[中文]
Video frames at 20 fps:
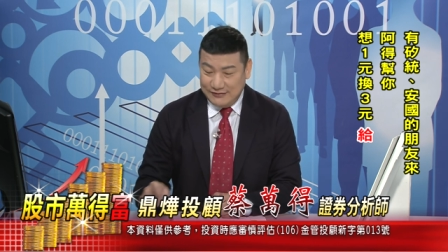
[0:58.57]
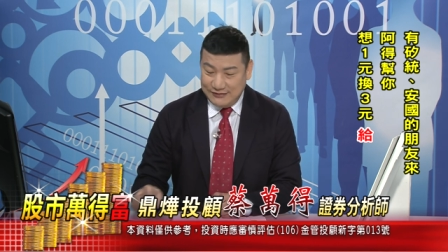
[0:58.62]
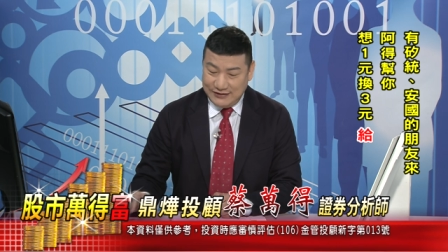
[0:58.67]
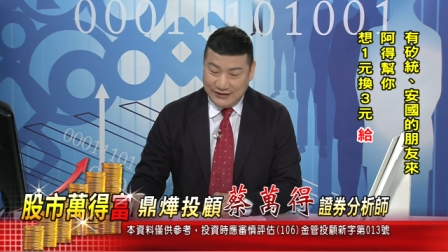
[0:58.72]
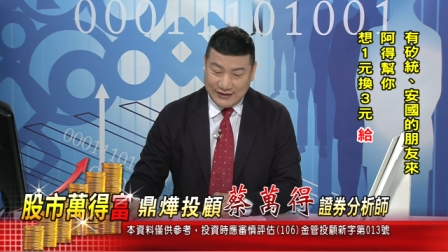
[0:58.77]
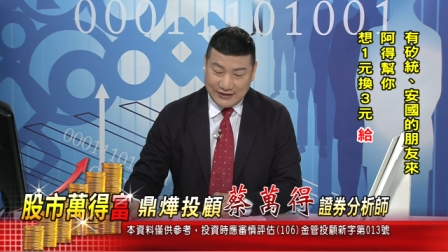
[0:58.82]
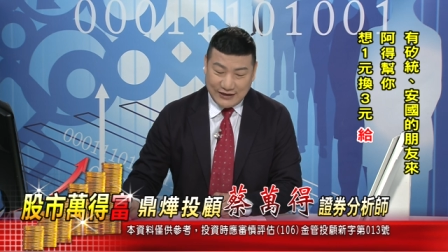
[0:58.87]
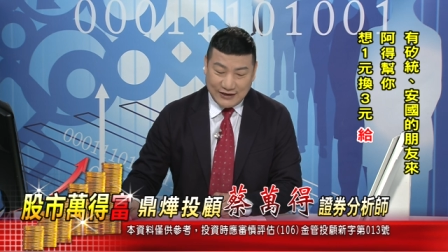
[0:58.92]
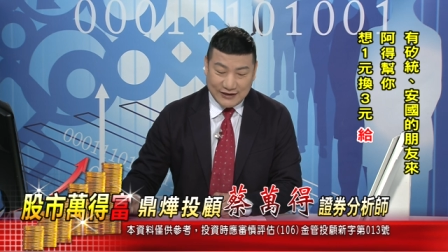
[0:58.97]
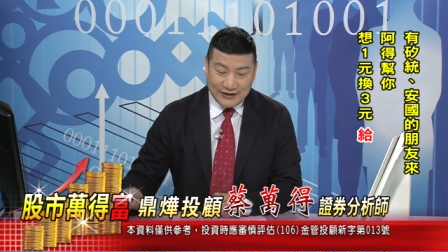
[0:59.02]

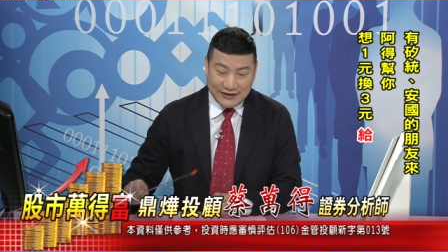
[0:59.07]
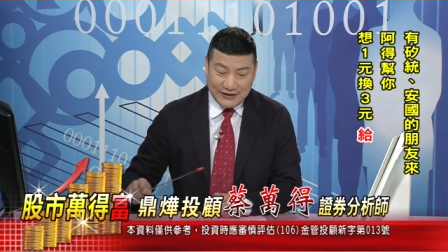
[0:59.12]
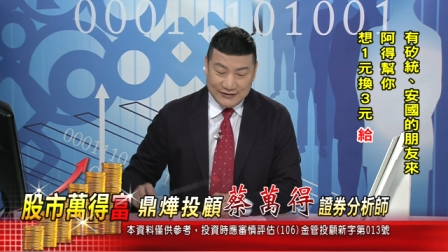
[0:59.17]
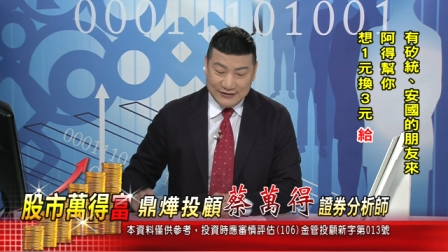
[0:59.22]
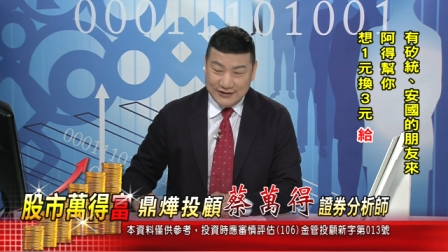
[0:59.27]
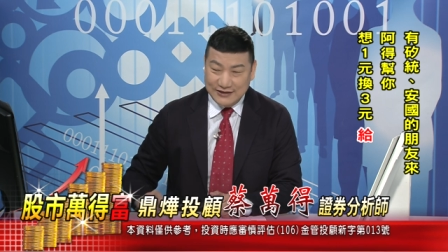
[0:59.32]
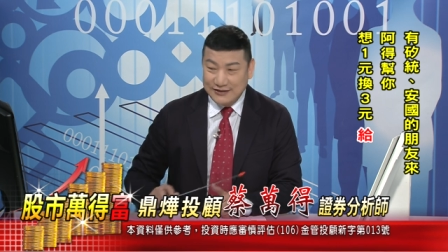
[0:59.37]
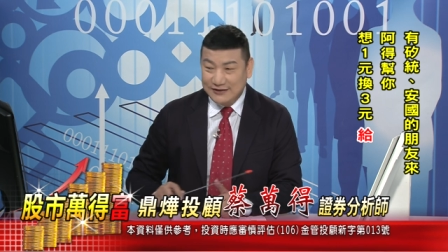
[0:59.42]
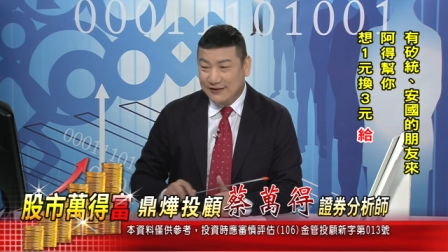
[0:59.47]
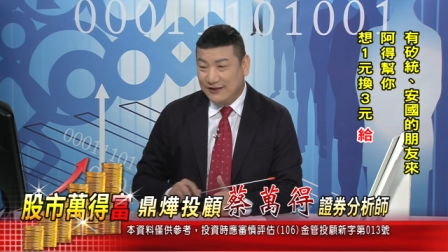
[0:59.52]
你看看
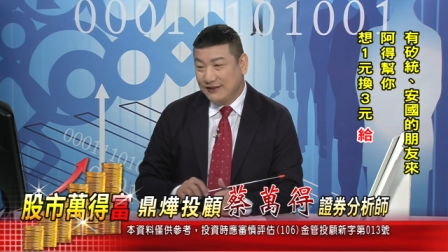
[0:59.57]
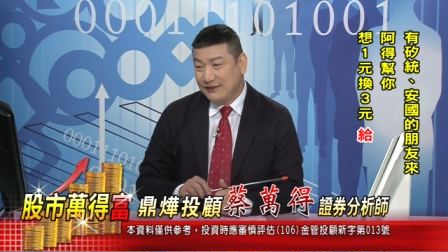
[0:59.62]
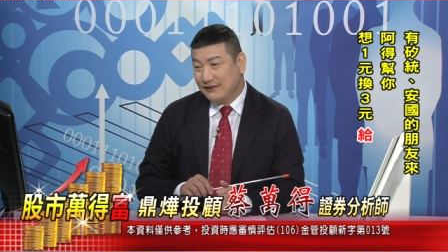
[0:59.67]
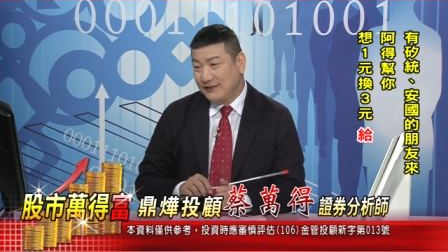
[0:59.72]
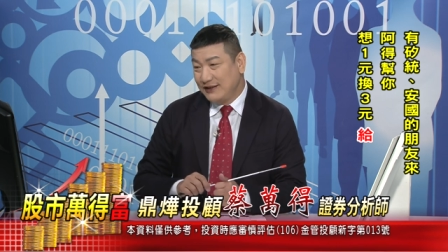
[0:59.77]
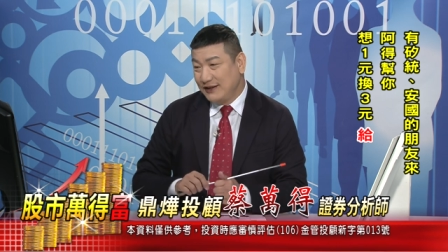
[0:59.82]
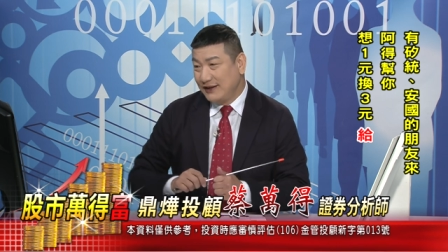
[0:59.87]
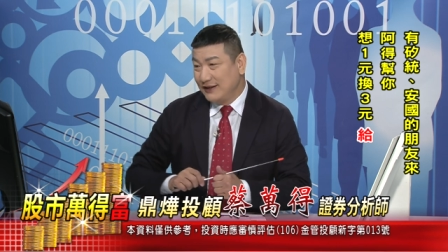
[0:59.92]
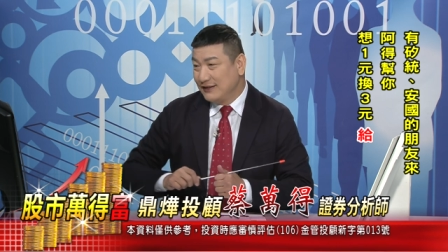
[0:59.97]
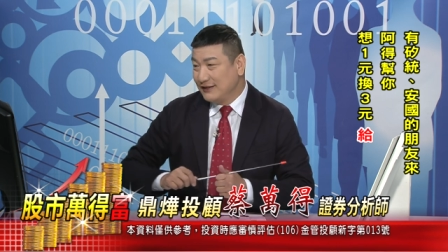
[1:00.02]
今天
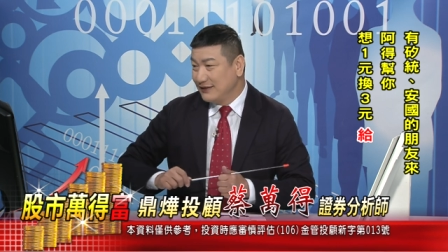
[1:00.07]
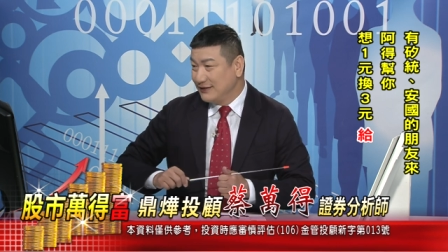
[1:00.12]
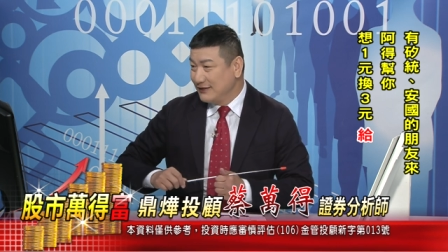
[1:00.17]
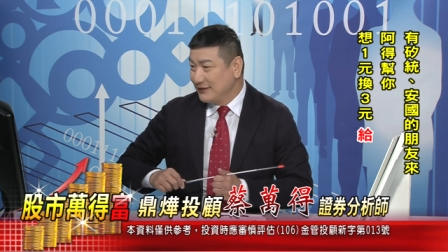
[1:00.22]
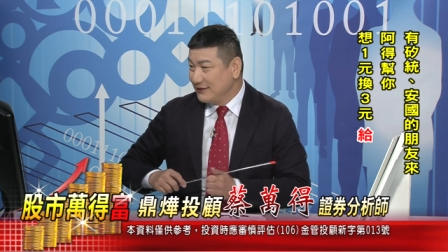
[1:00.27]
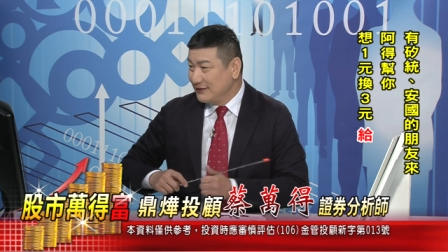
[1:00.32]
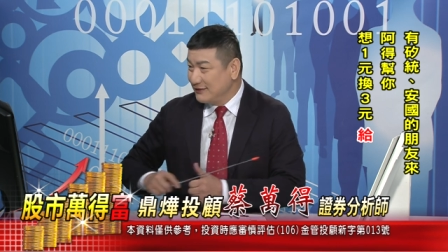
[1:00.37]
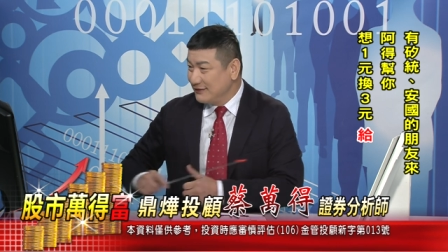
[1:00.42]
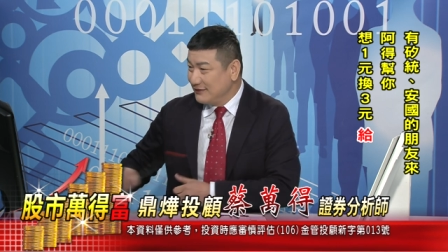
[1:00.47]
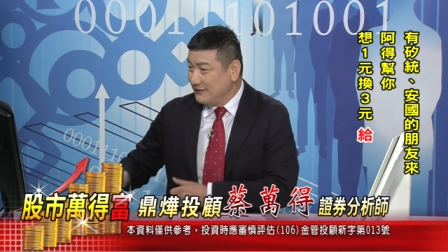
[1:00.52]
跌的，